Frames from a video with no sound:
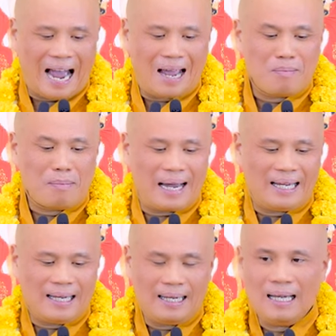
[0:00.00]
cái
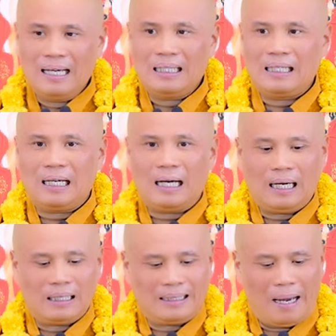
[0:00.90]
máy
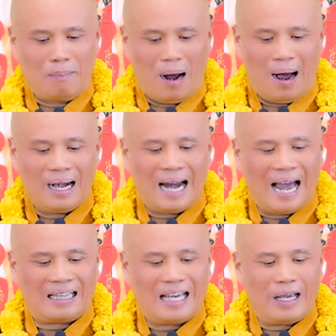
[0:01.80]
Uh, sẽ mở
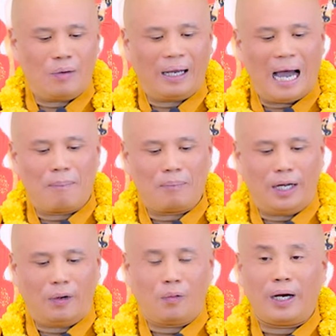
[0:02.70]
ra theo cái âm
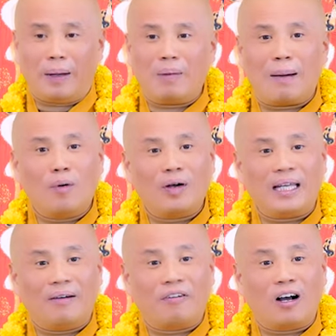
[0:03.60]
điệu niệm Nam Mô
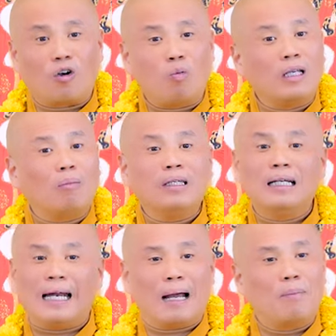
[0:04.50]
Di Đà Phật, cũng giống như
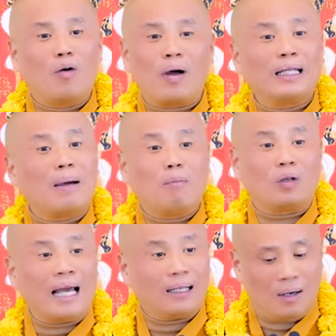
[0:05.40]
là Nam Mô Quán Thế Âm Bồ
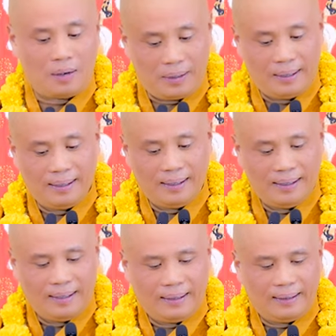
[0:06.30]
Tát thôi.
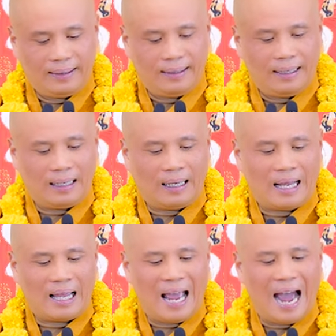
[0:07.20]
Thì,
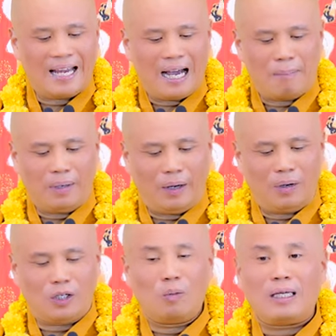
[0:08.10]
thì hai cái âm điệu
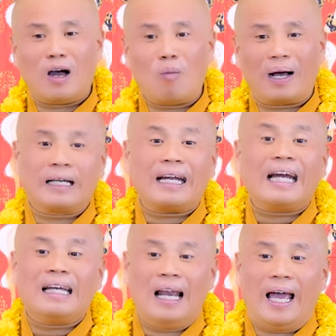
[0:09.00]
này giống nhau, mà cái
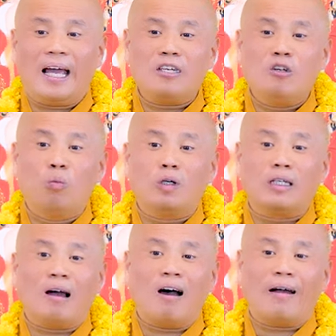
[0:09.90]
cách lễ
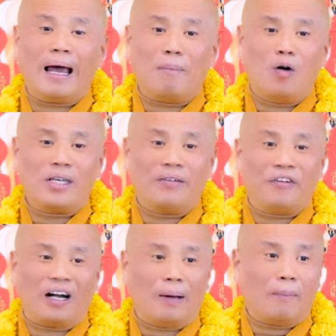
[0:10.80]
dùng cho Nam Mô Di Đà
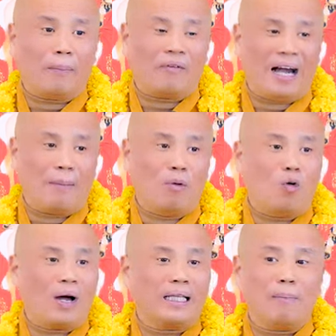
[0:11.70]
Phật là, và Nam Mô
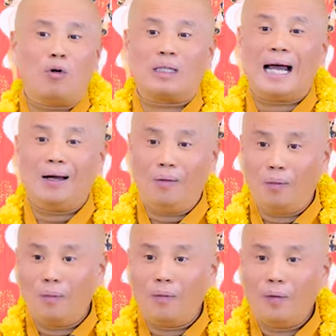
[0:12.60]
Quán Thế Âm Bồ Tát
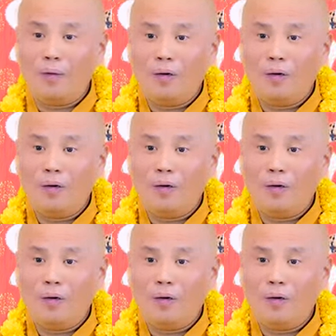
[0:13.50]
luôn.